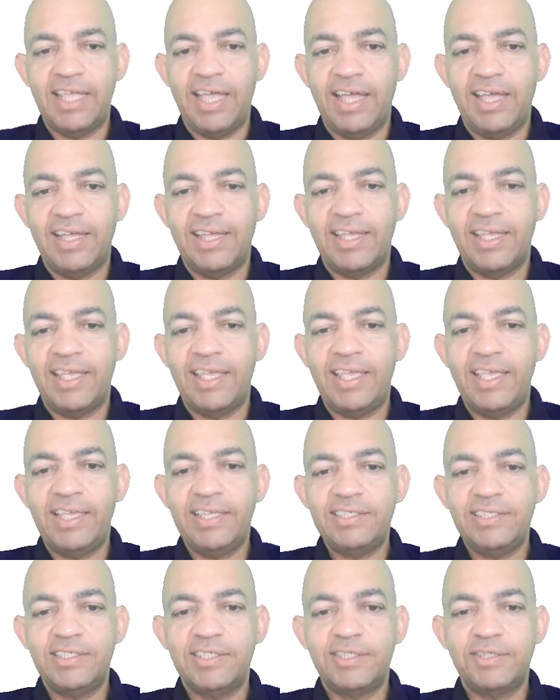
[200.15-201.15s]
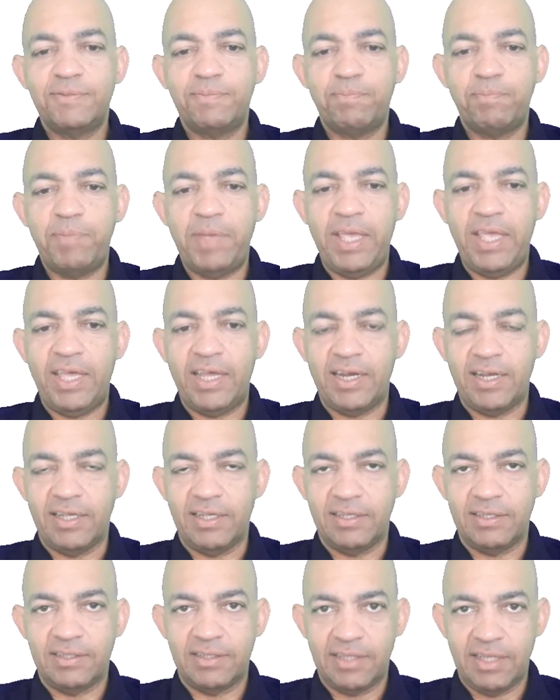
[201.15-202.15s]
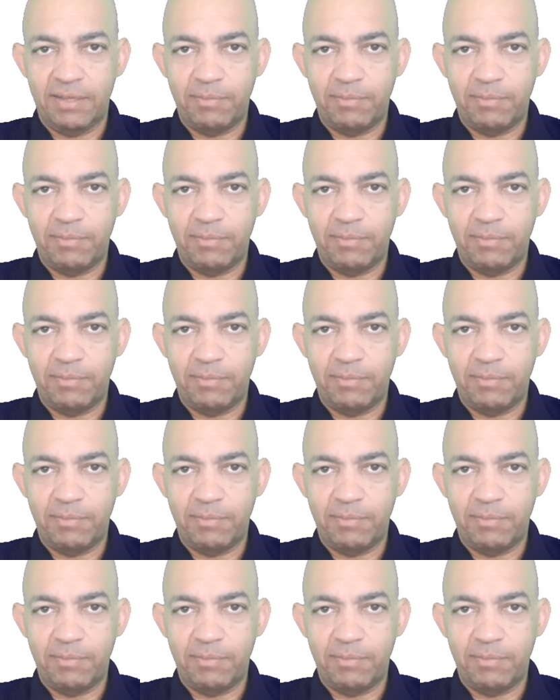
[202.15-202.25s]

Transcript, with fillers: da espera,